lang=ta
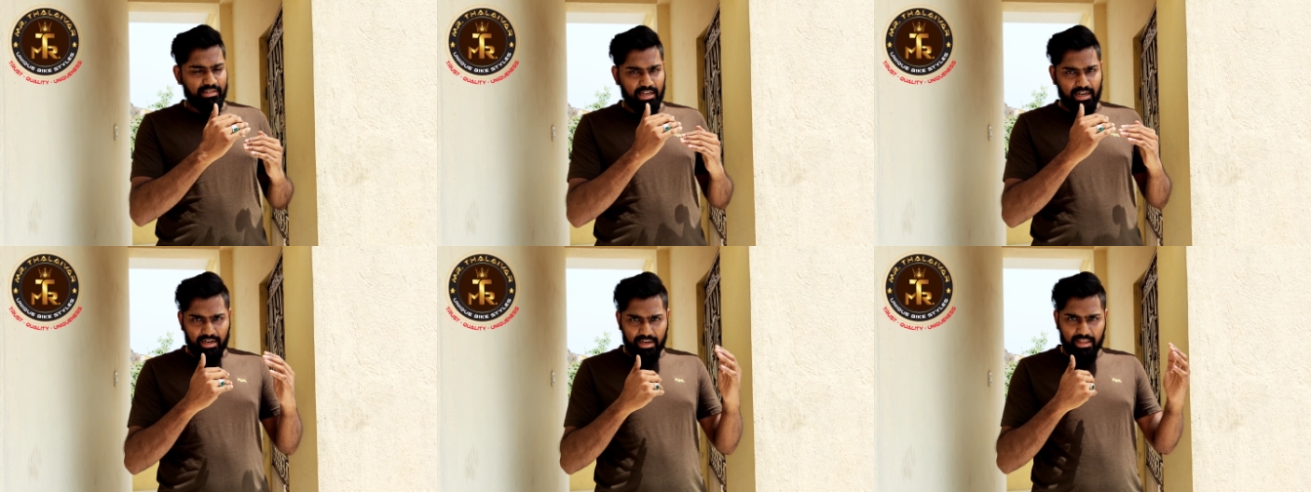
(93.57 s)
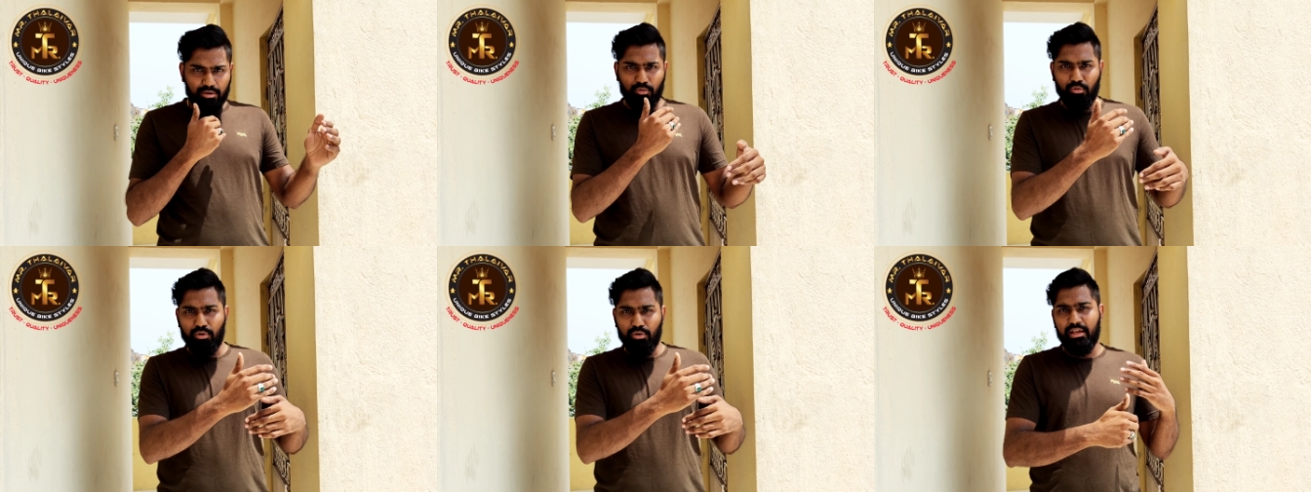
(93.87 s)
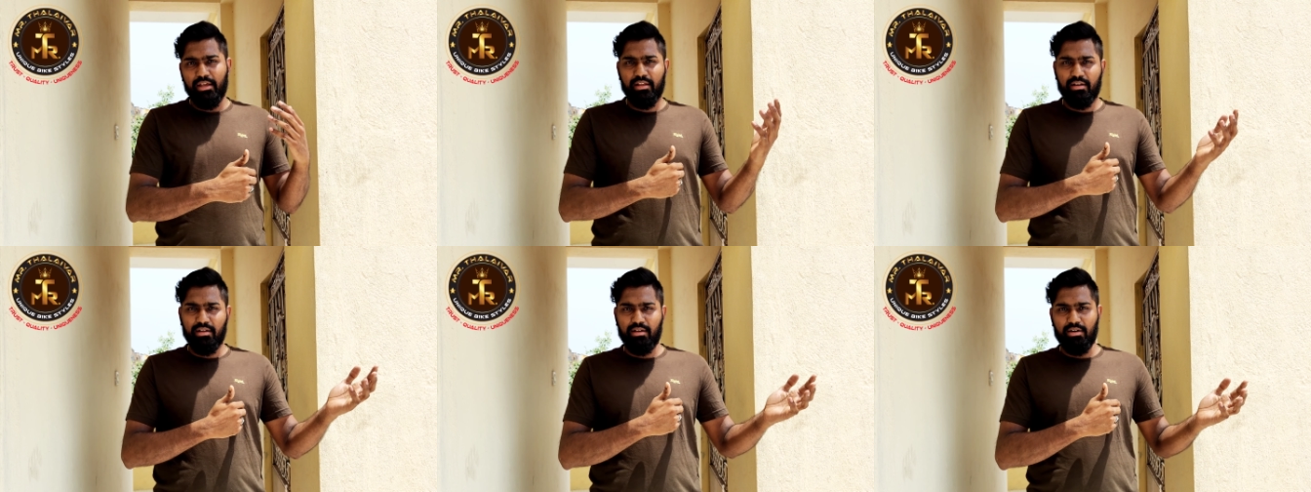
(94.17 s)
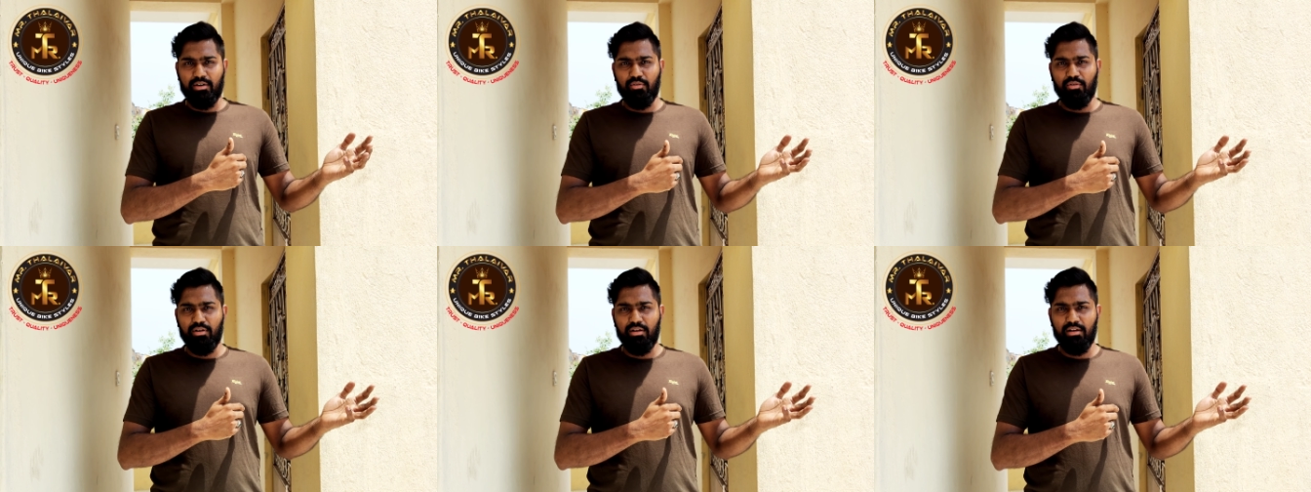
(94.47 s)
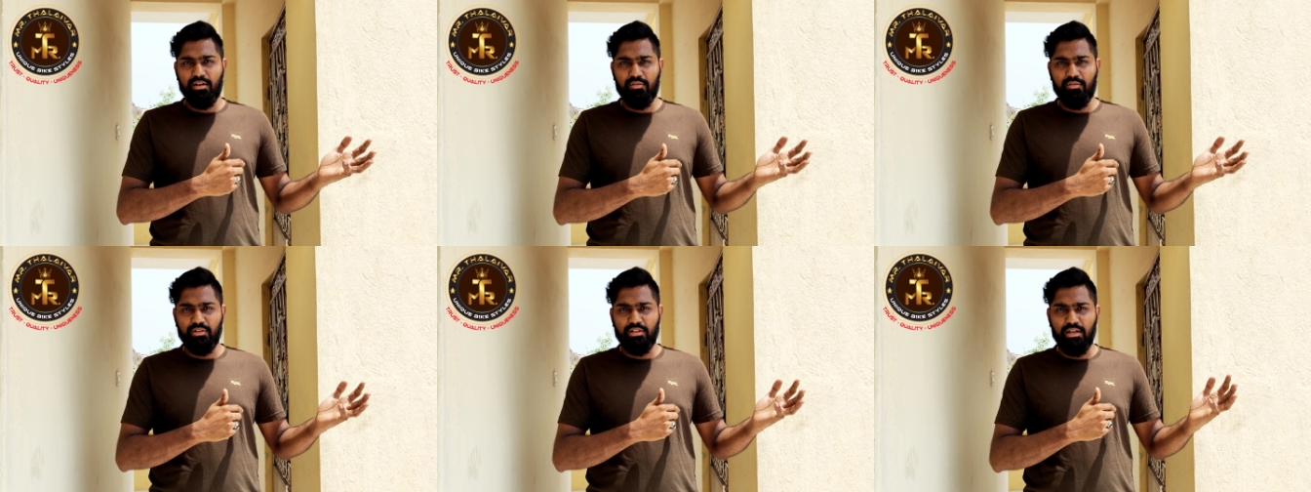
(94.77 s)
சென்னைக்குள்ளேயே
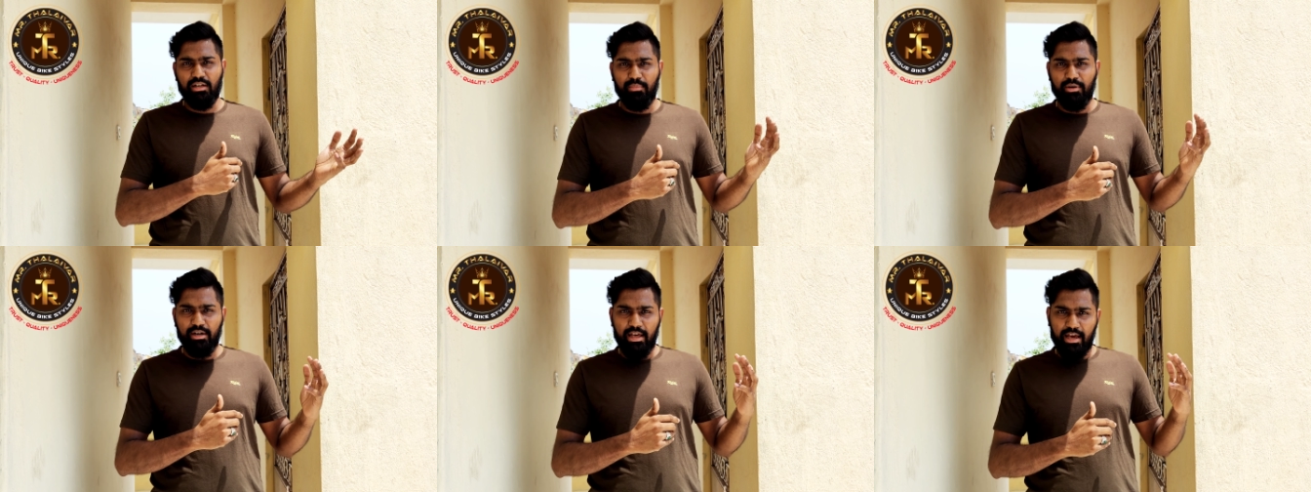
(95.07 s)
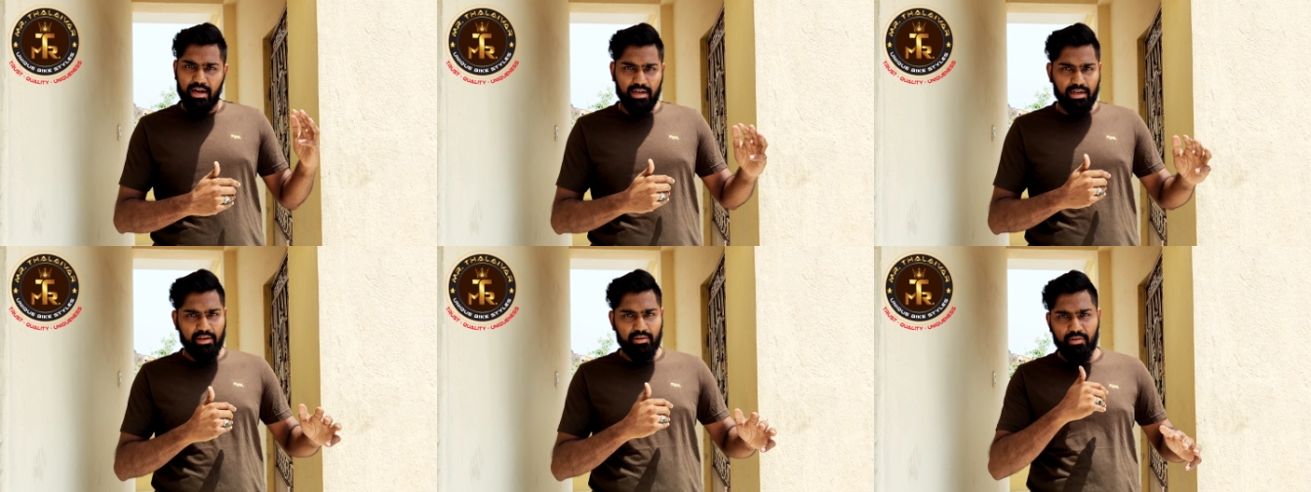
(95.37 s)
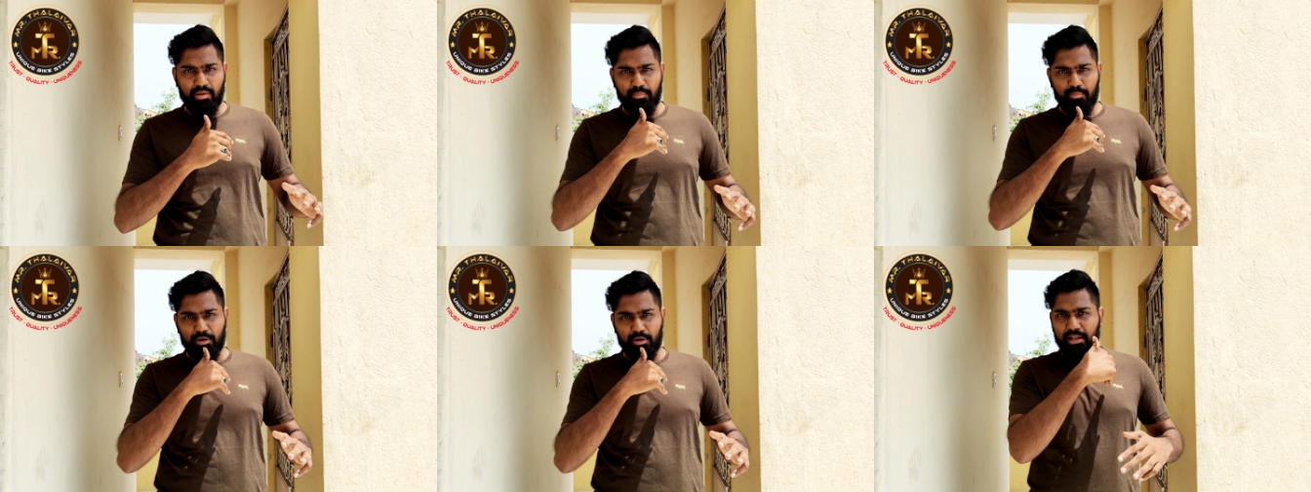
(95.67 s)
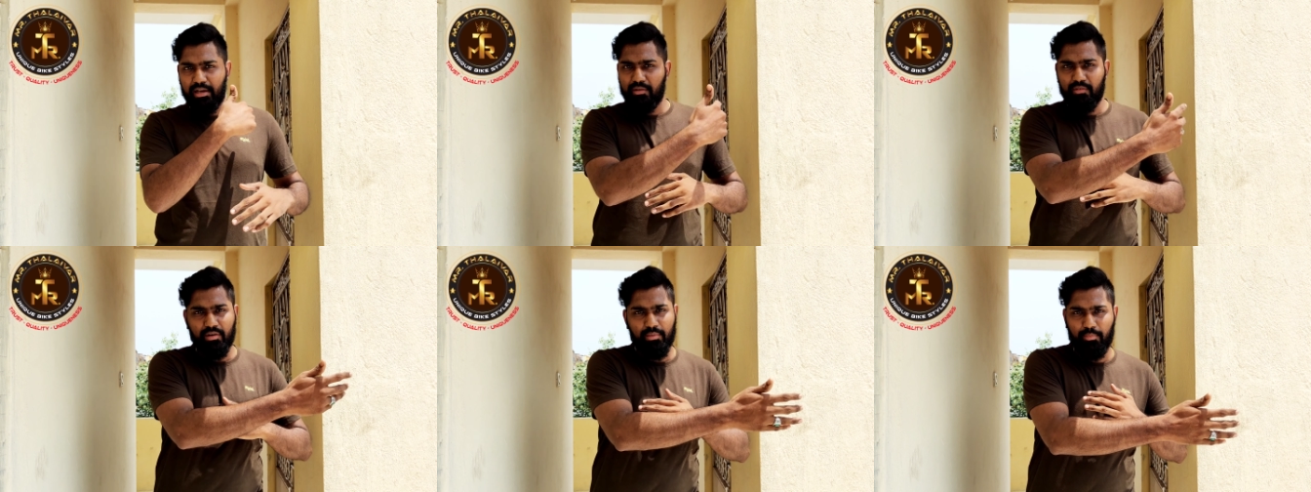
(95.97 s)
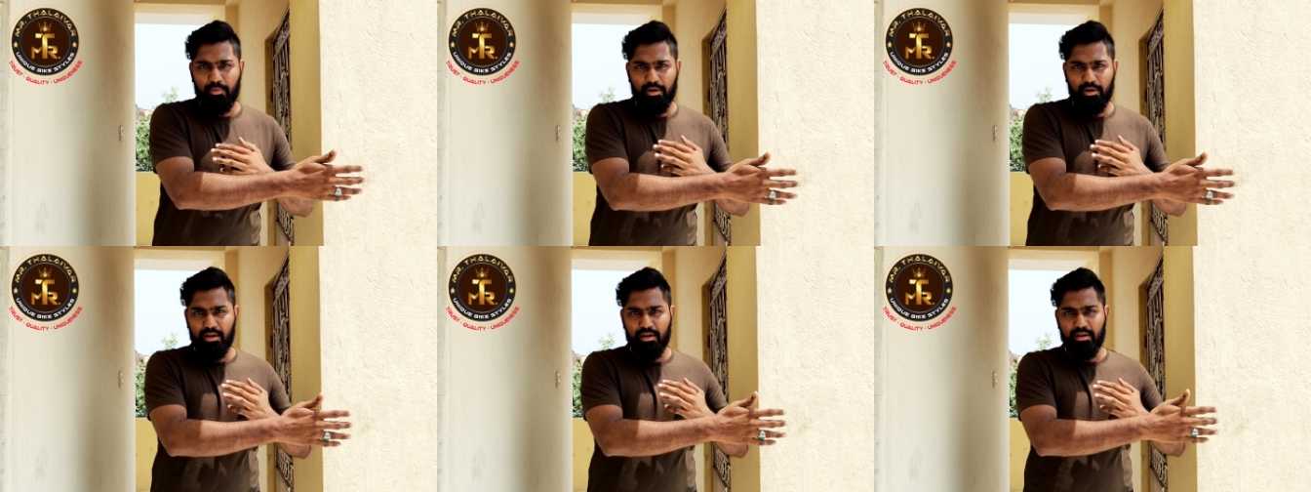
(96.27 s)
இருக்கிறவங்களுக்கு வந்து நம்ம டேரெக்டாகவே போய் டெலிவரி
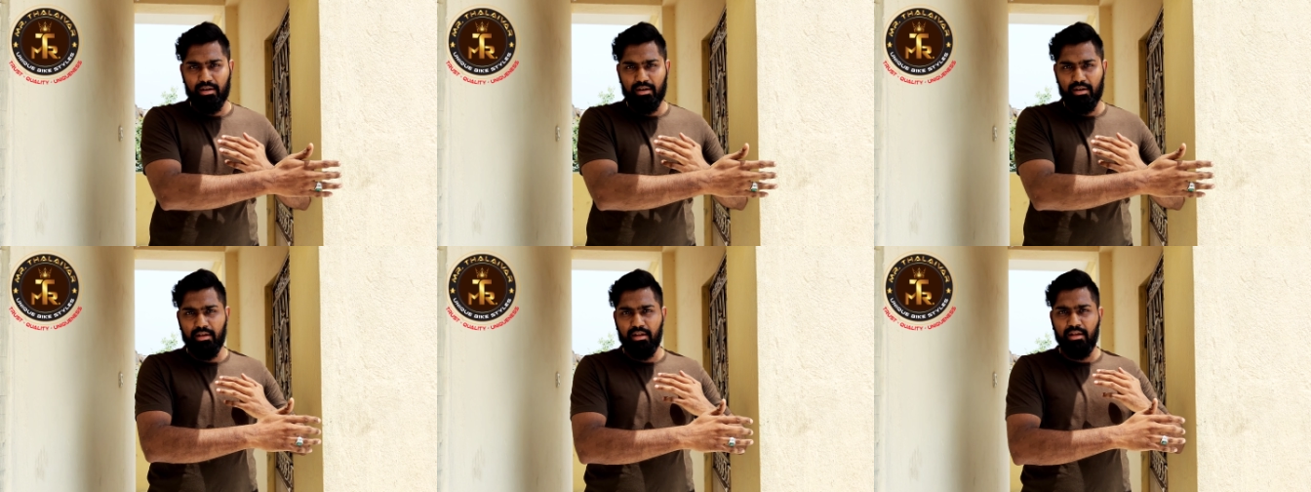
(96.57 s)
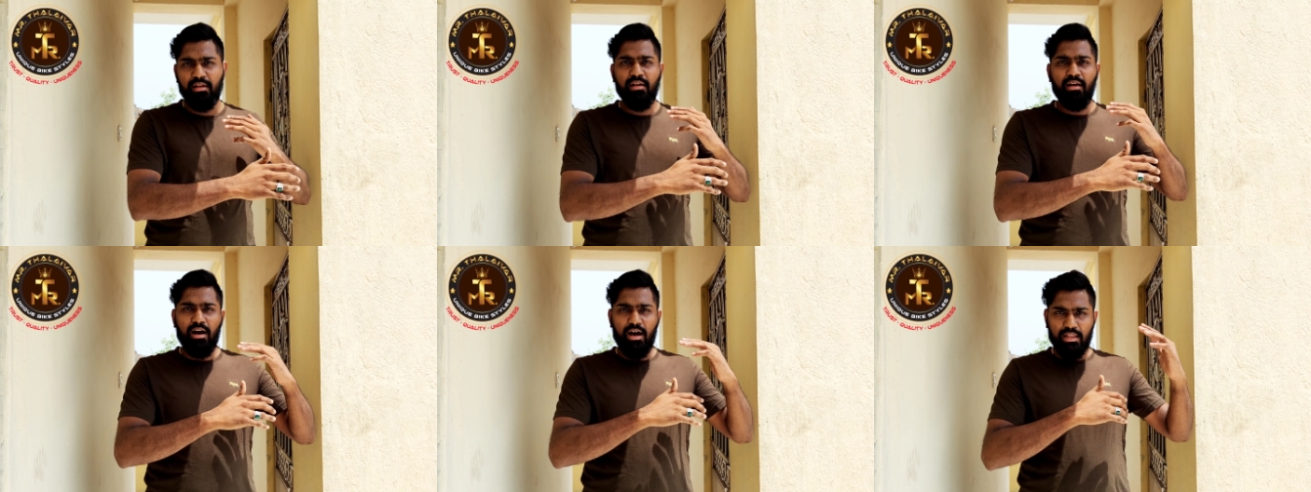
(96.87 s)
பண்ணலான் இருக்கேன்